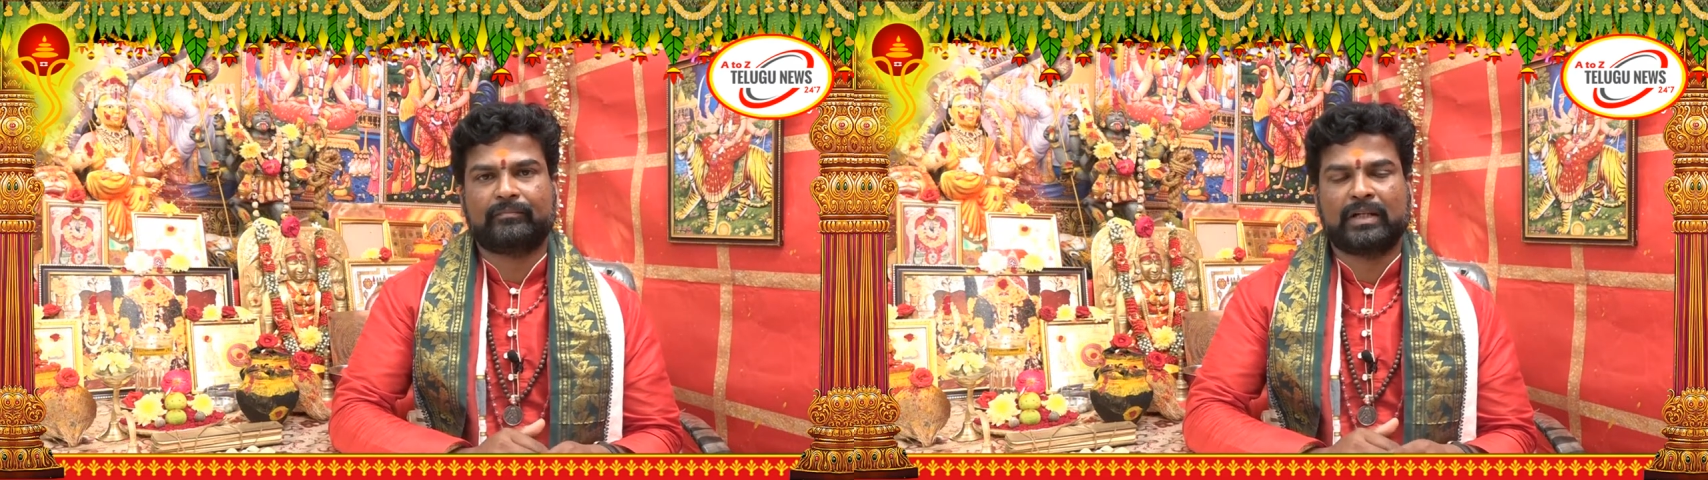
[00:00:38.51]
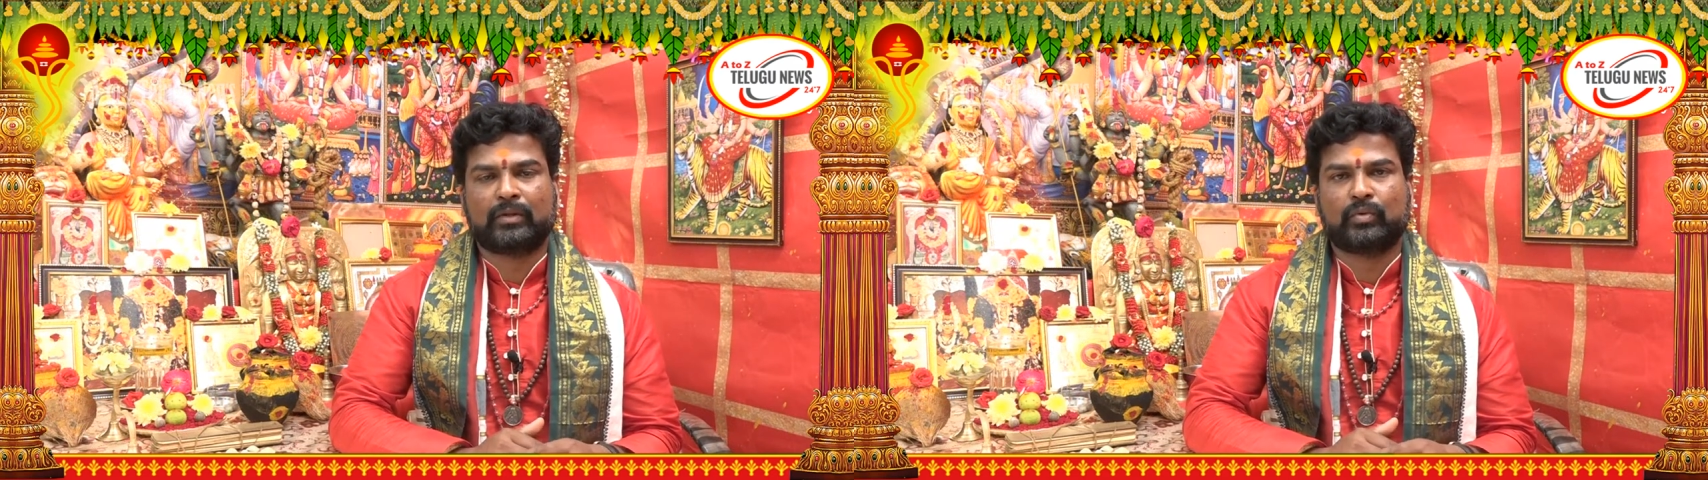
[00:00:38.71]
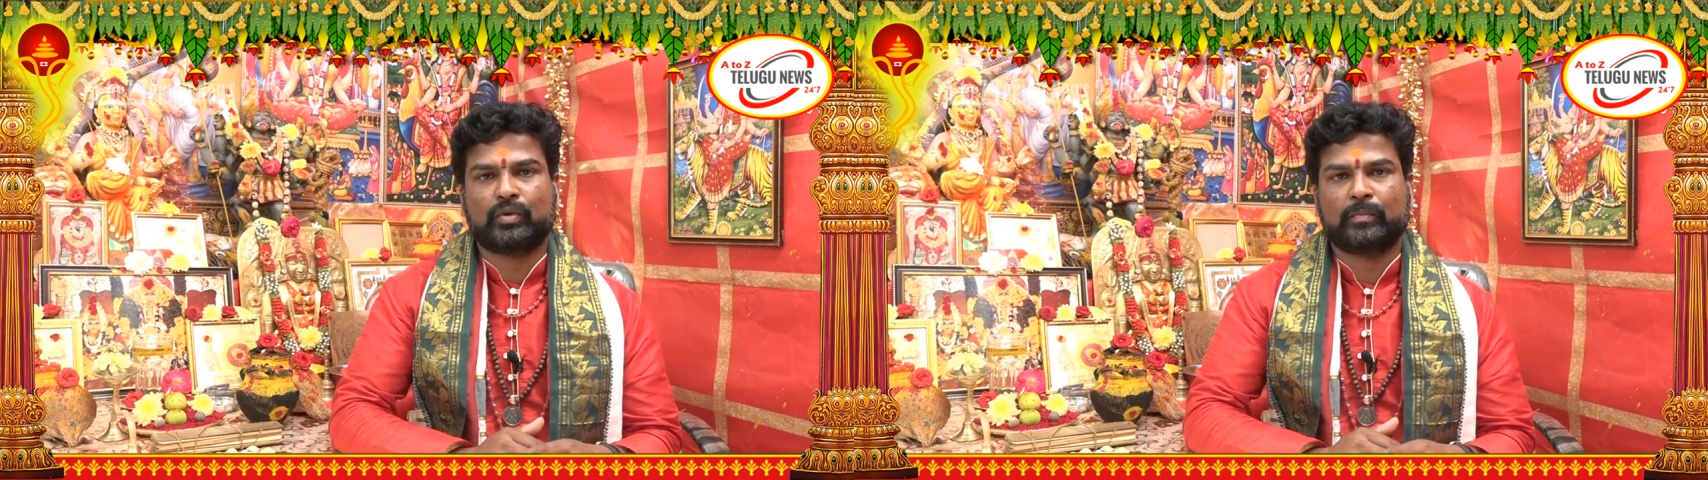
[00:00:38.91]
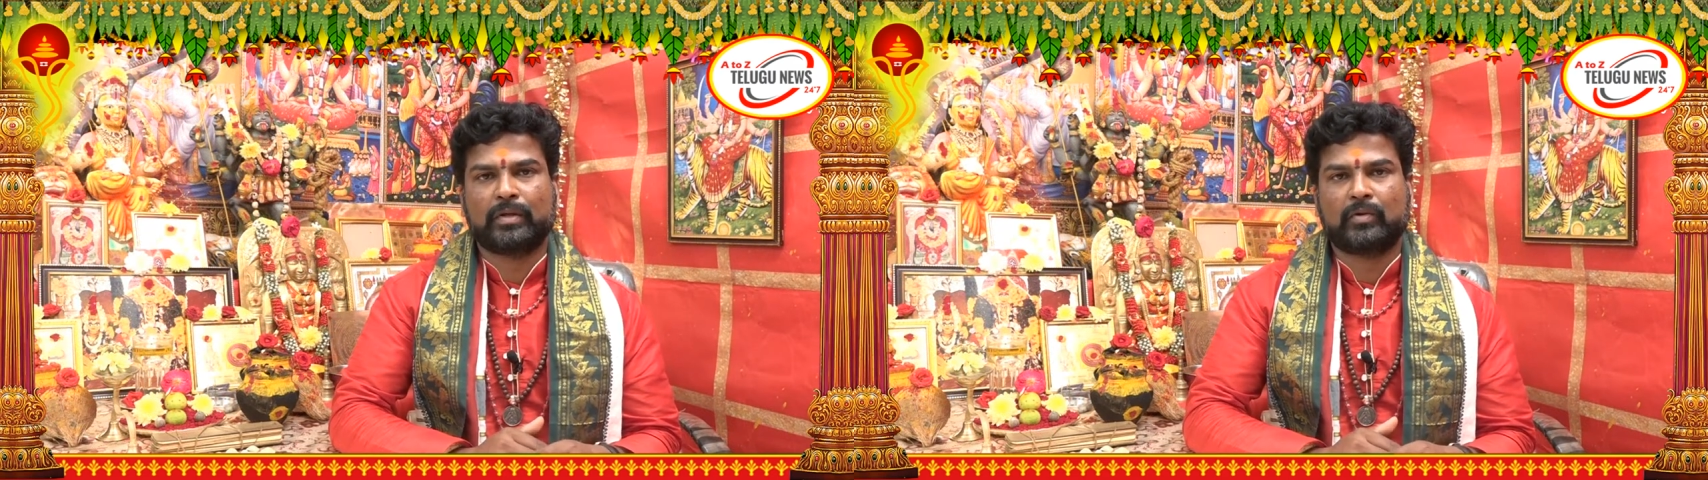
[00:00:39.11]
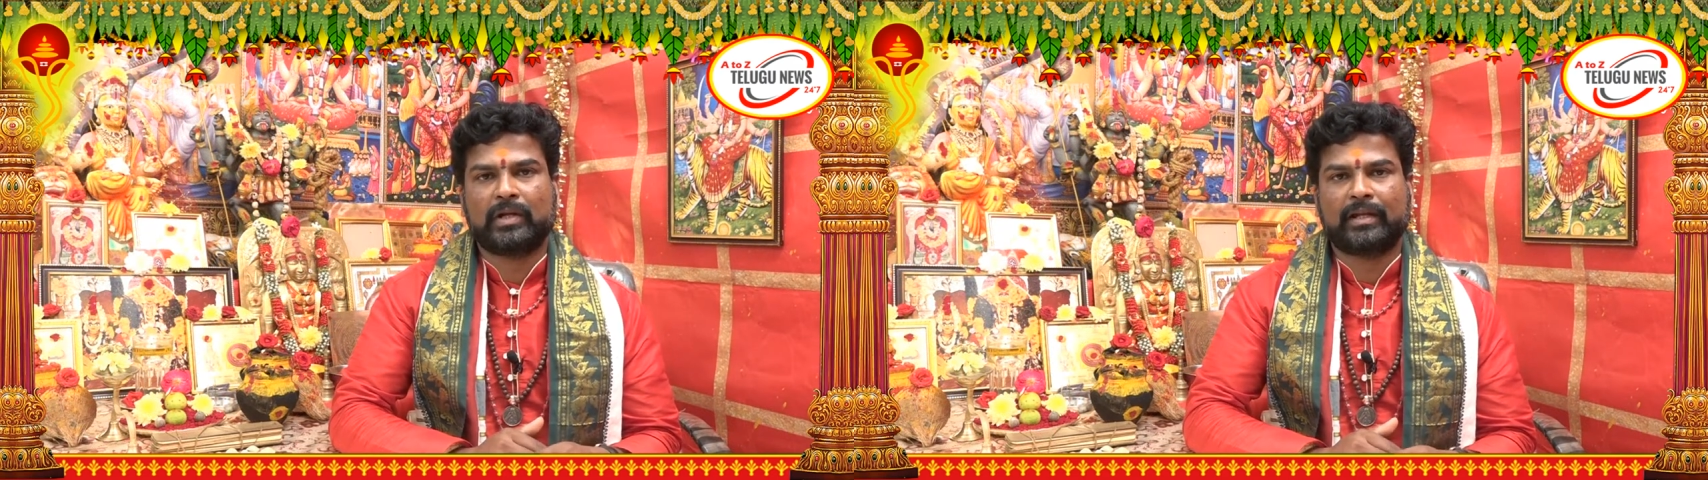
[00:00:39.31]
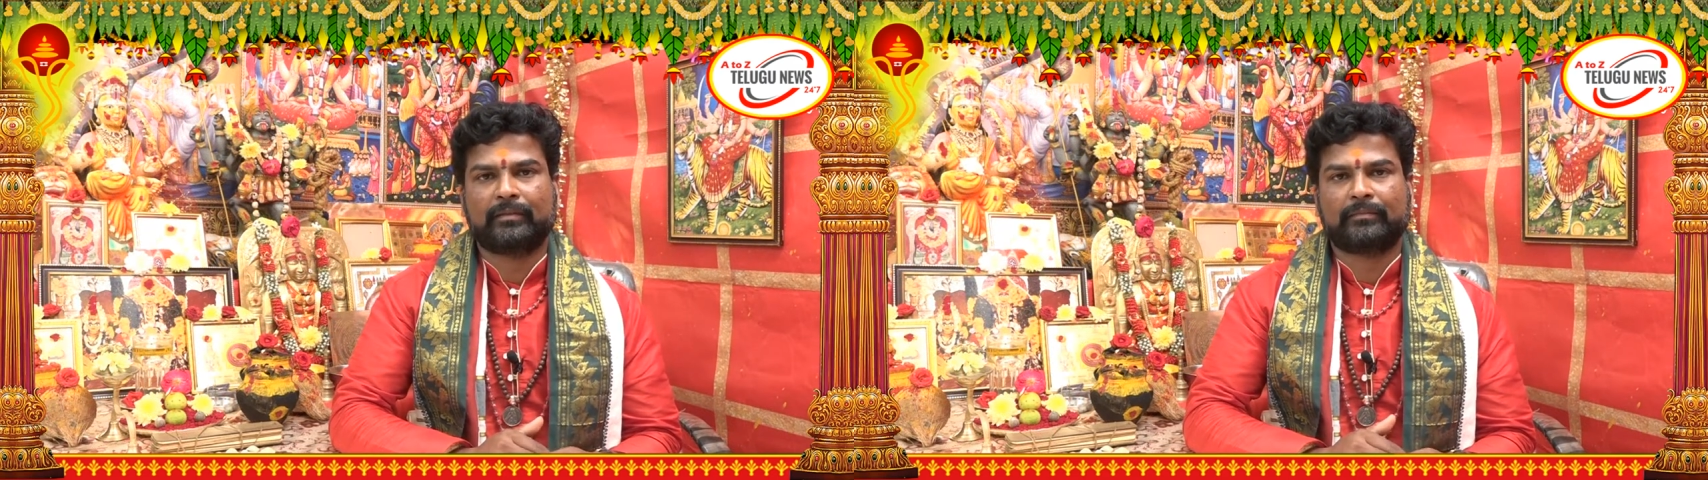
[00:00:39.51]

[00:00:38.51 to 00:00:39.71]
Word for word: మన కుటుంబీకులే